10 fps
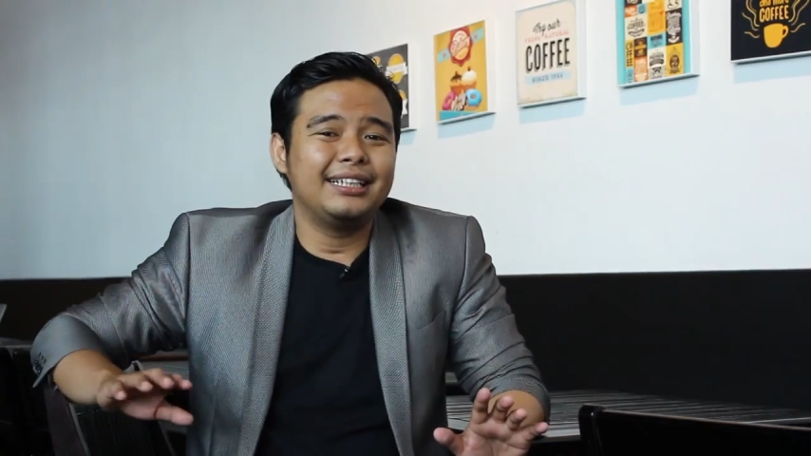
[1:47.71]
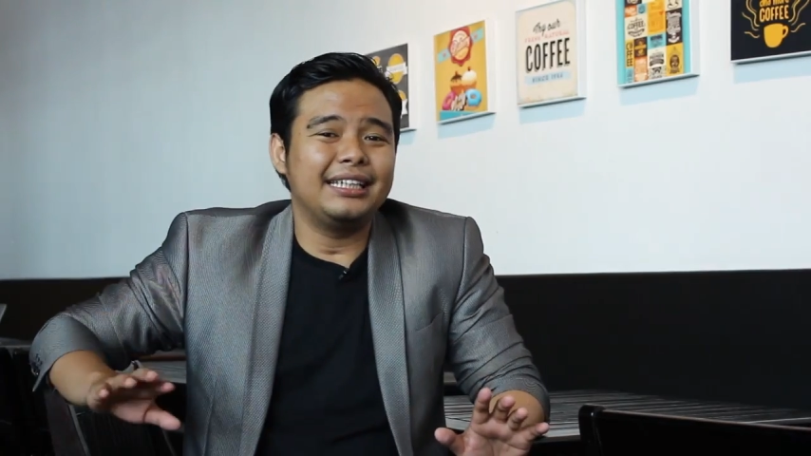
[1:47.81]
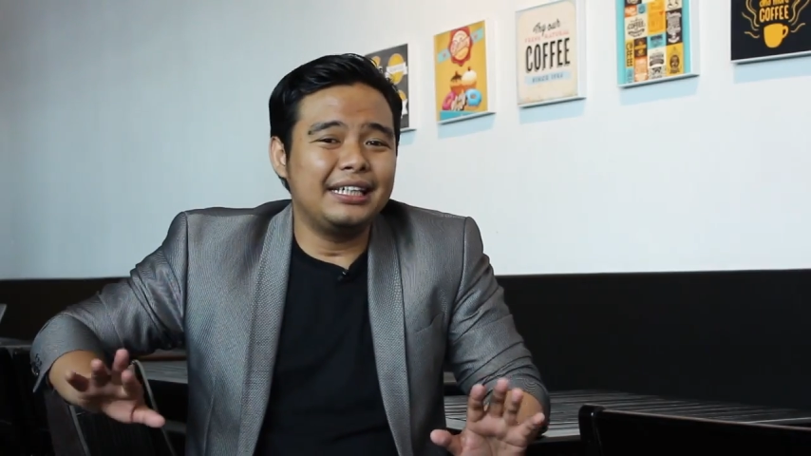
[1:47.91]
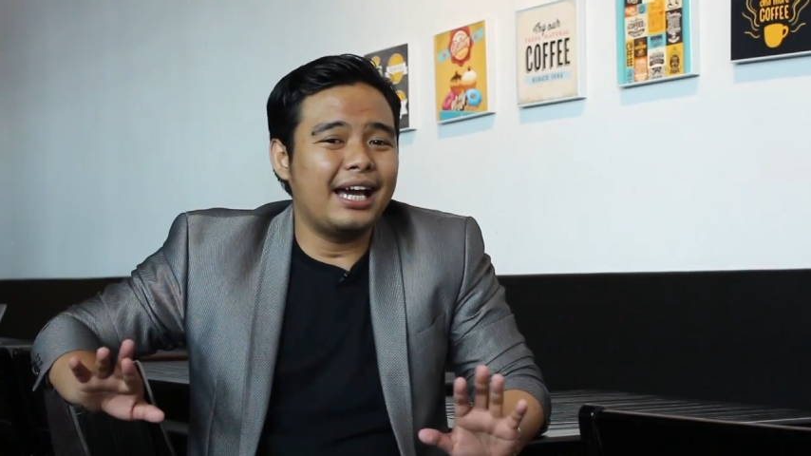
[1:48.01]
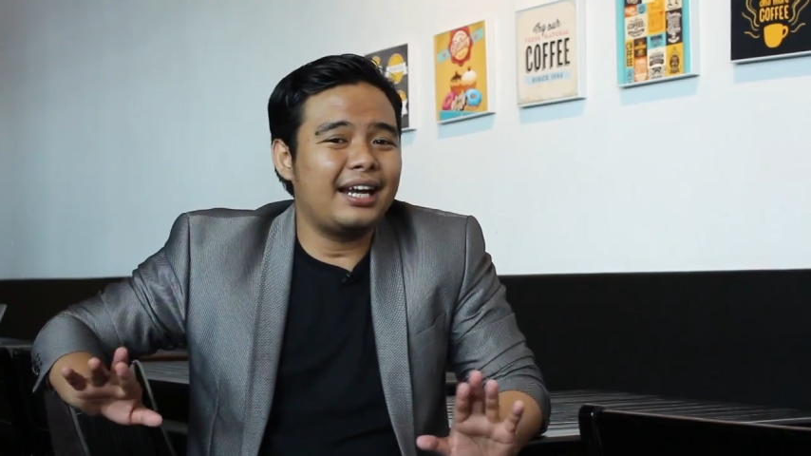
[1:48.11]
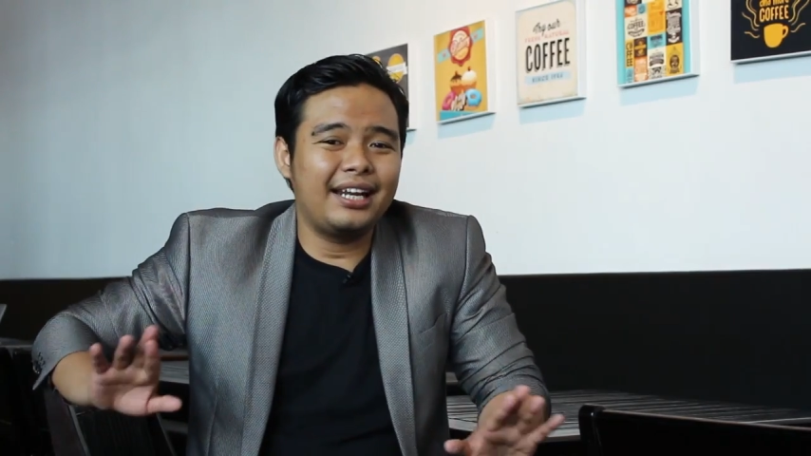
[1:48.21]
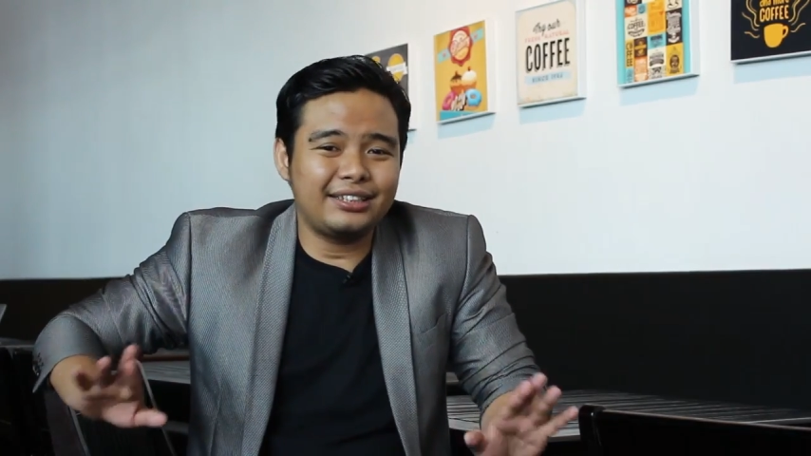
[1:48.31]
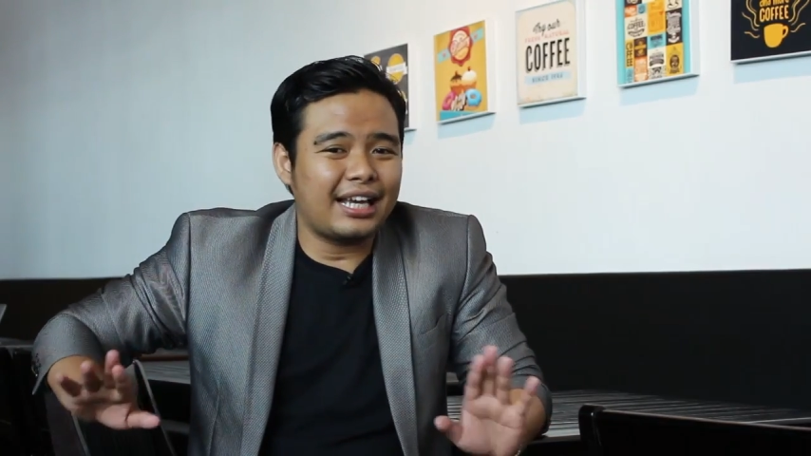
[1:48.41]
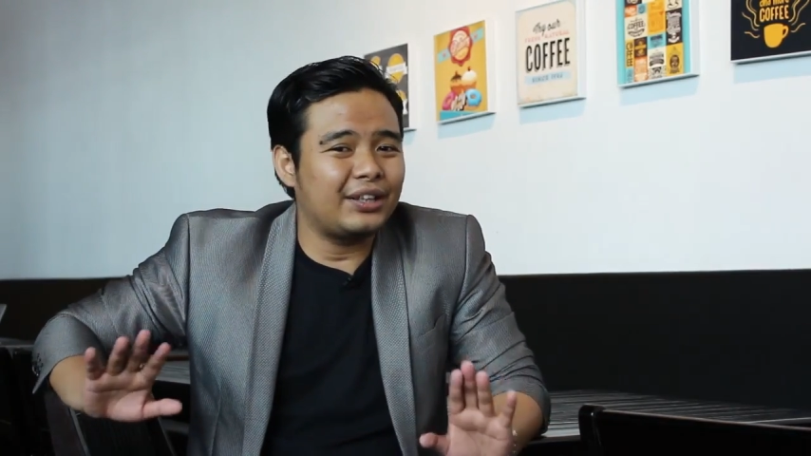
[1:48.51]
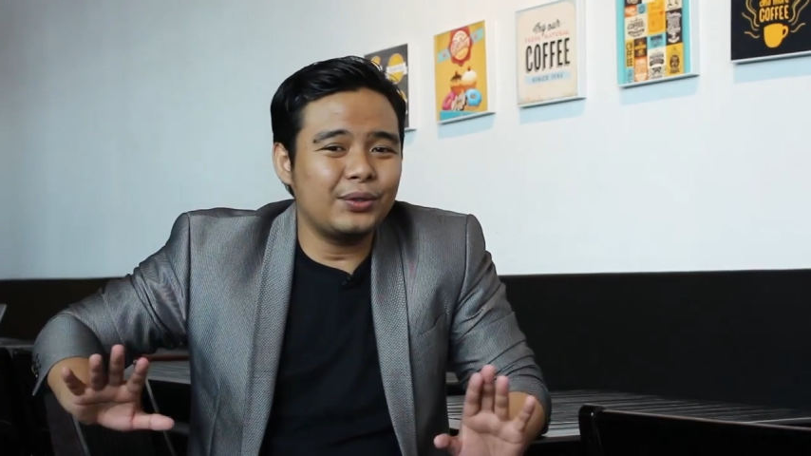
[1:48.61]
Tidak ada
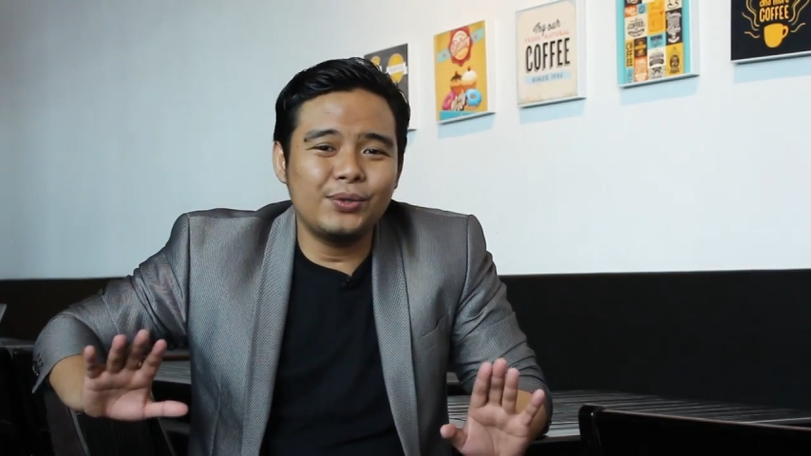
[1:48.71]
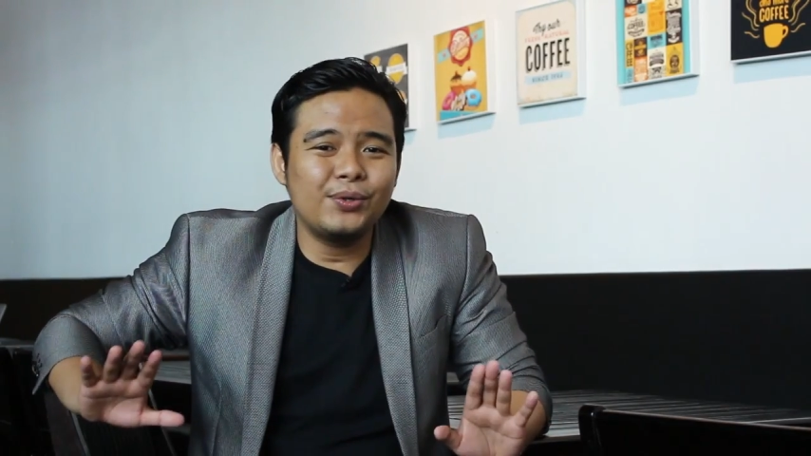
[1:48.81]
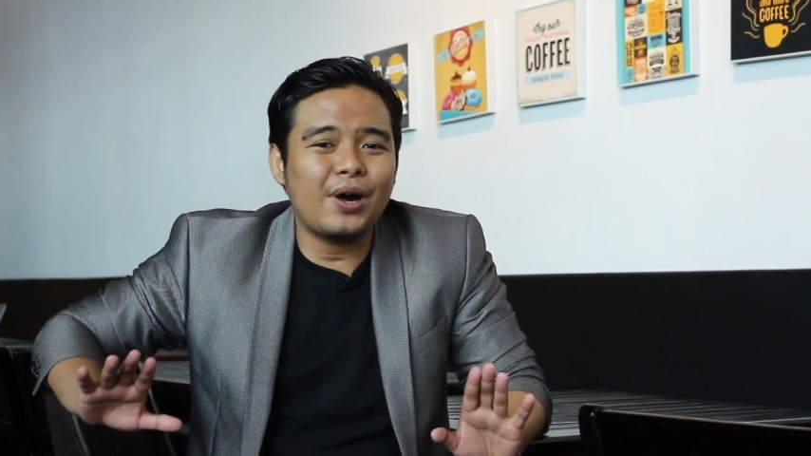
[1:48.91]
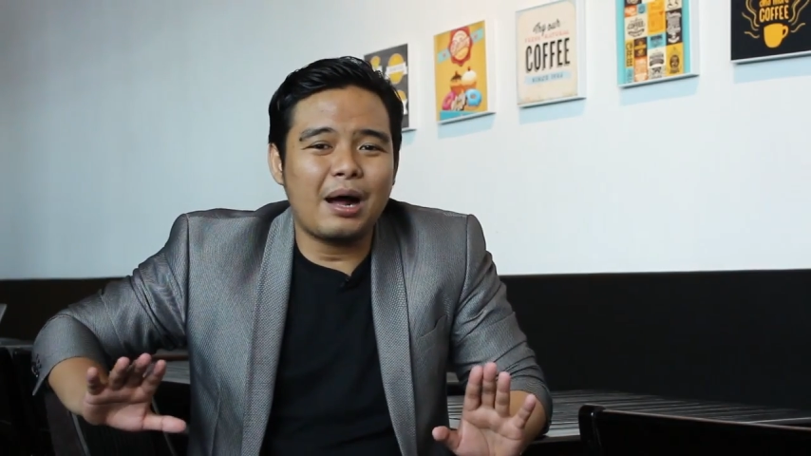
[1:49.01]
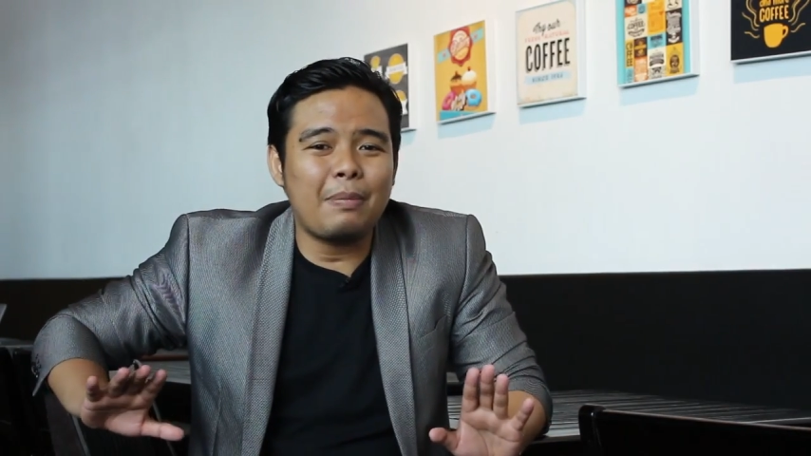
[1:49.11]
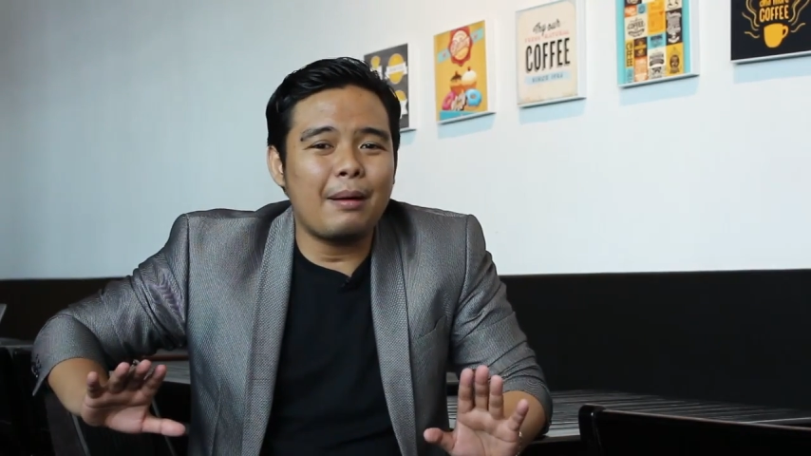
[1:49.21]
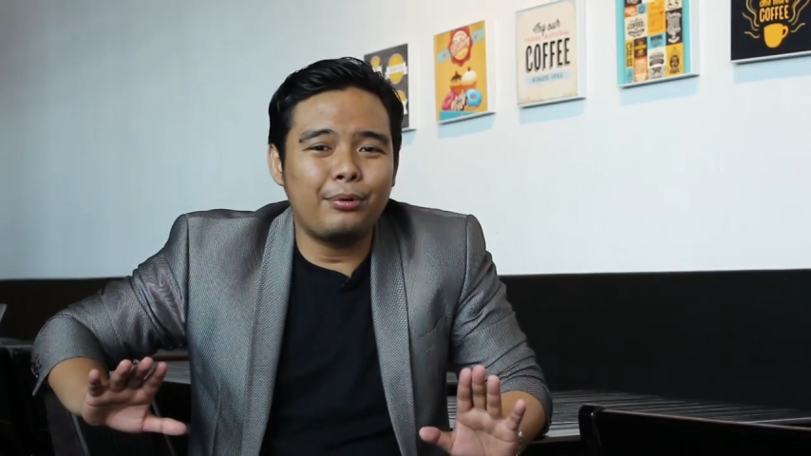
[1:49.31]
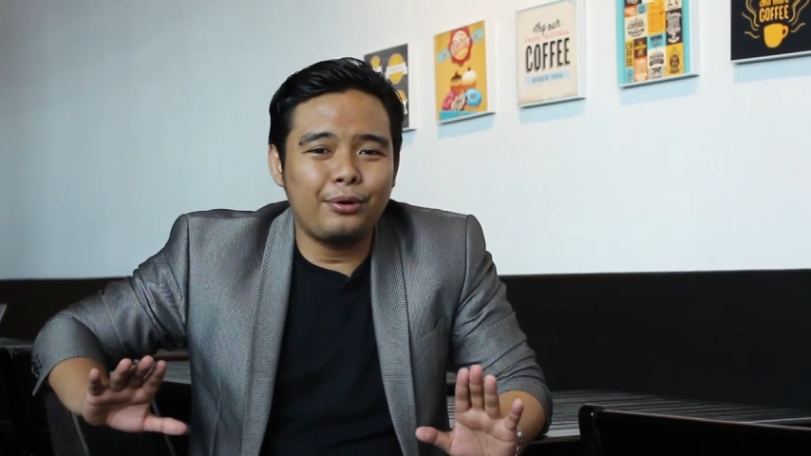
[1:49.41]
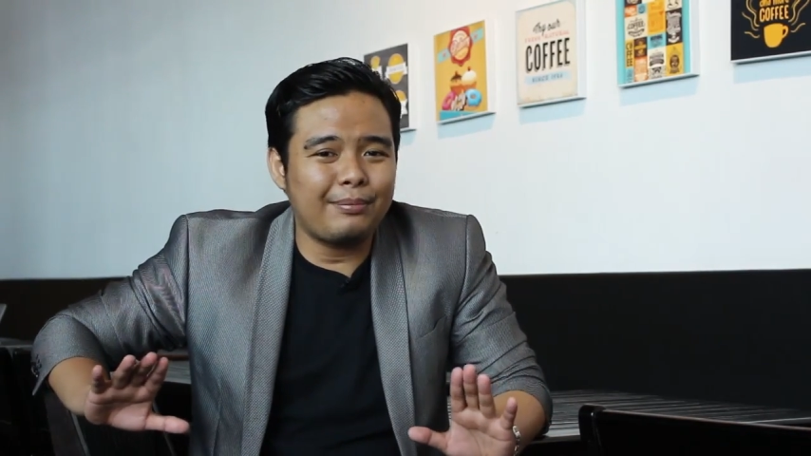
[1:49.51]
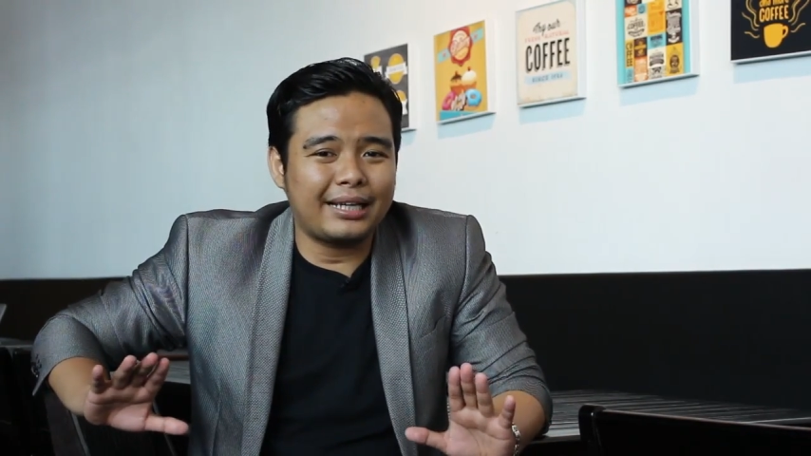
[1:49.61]
satu
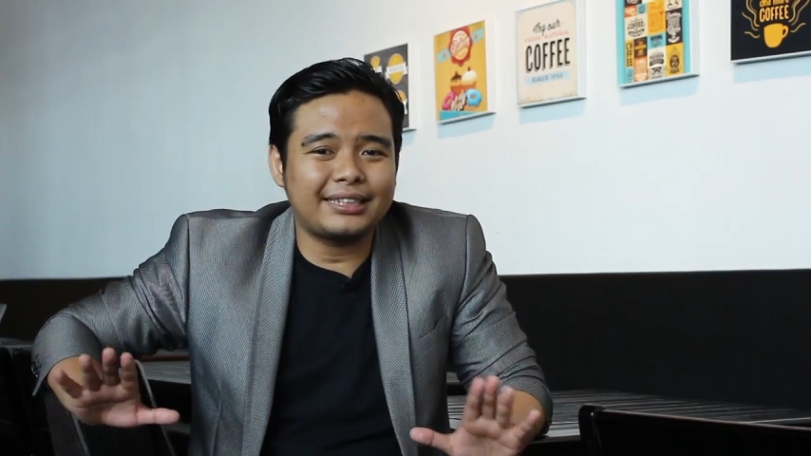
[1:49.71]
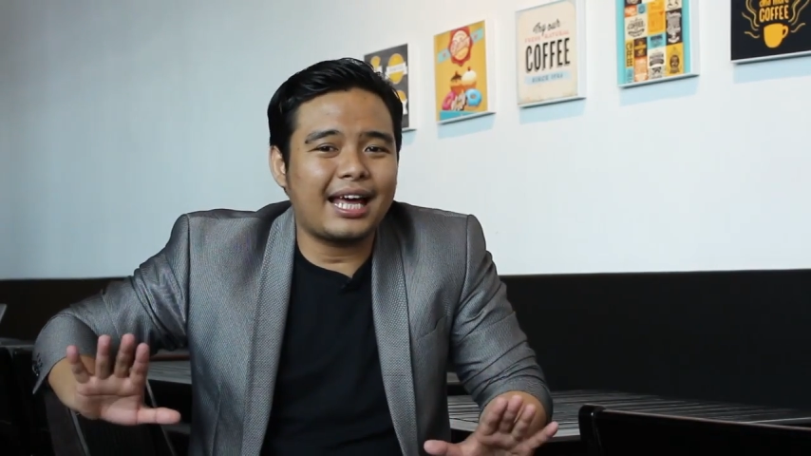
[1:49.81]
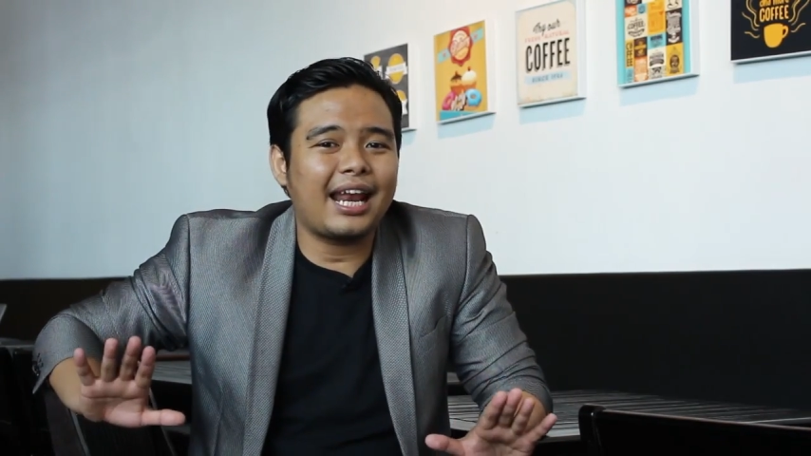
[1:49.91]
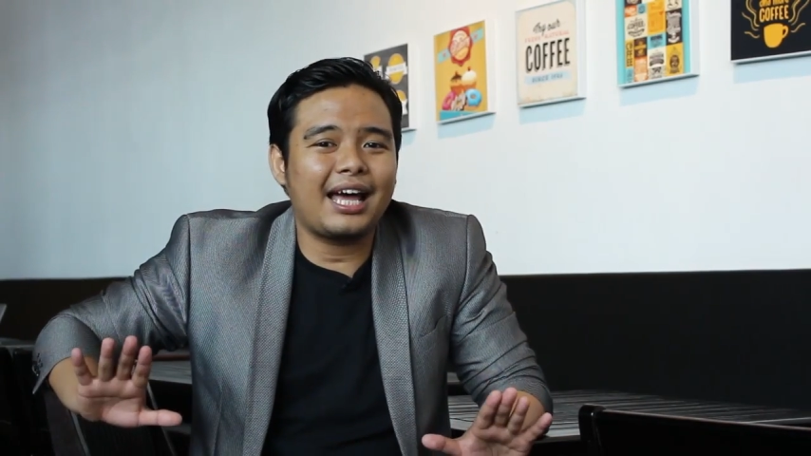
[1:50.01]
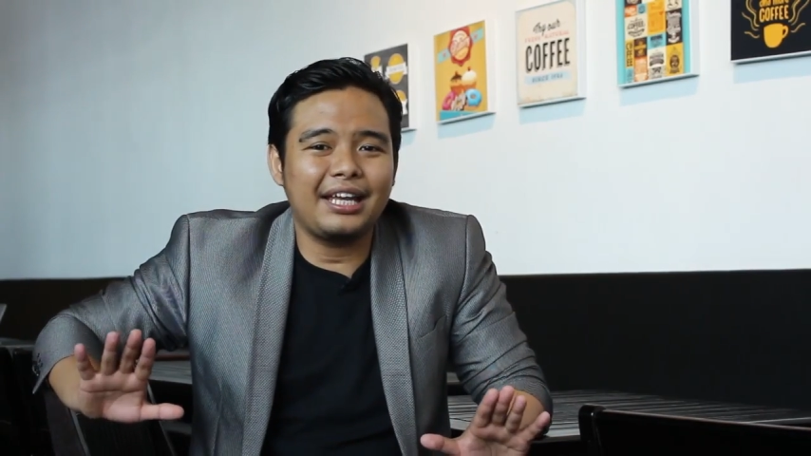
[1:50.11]
apapun masalah